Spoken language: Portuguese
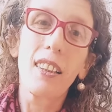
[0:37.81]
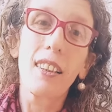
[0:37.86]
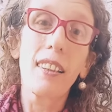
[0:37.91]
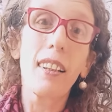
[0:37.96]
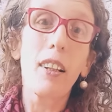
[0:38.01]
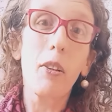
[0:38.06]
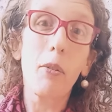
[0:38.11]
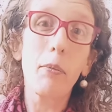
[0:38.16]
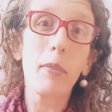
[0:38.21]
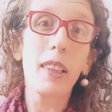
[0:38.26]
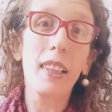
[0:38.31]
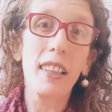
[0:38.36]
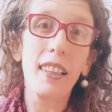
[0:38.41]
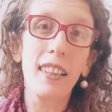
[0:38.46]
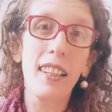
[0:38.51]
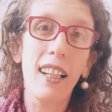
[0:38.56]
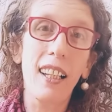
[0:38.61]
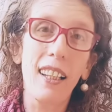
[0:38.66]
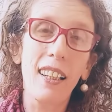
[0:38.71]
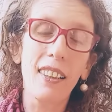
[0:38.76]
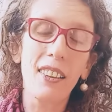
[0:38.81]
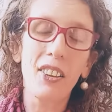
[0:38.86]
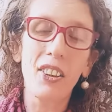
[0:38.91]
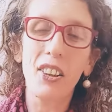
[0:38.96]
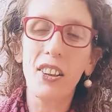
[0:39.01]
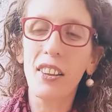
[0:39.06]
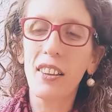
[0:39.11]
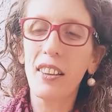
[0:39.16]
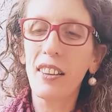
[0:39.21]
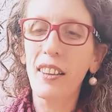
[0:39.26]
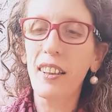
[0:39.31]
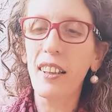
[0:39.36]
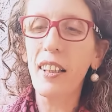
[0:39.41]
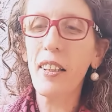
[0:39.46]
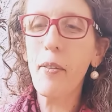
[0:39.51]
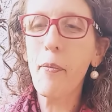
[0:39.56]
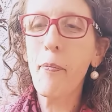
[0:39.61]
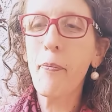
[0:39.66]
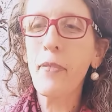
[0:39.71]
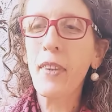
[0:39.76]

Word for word: da humanidade, né?